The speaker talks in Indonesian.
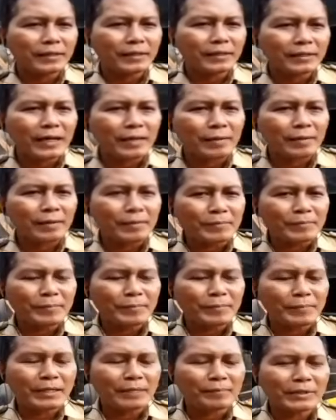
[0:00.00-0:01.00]
dan kami
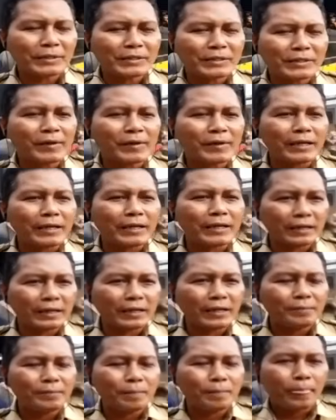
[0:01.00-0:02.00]
bersama semua warga
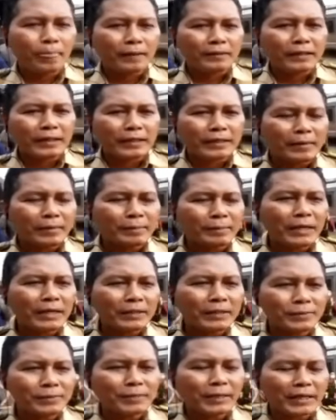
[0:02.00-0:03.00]
tadi
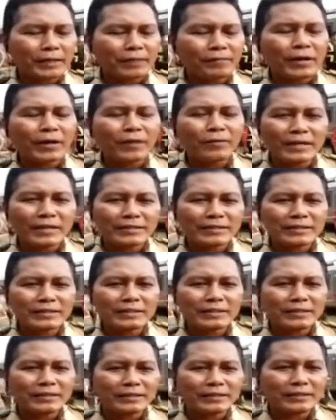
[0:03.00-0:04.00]
membantu
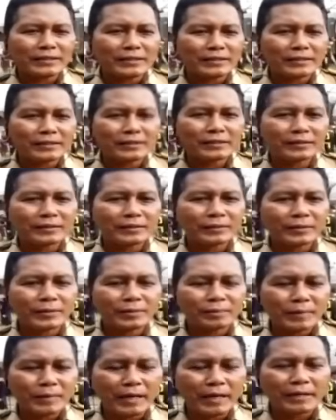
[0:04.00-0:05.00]
mengevakuasi
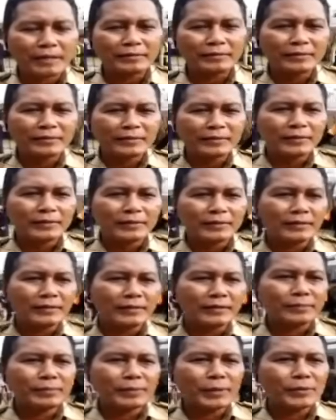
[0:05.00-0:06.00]
korban
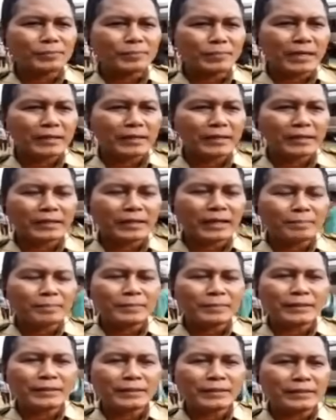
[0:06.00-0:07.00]
e, penumpang kereta
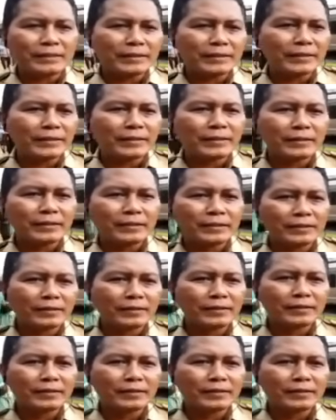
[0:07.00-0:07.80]
api e,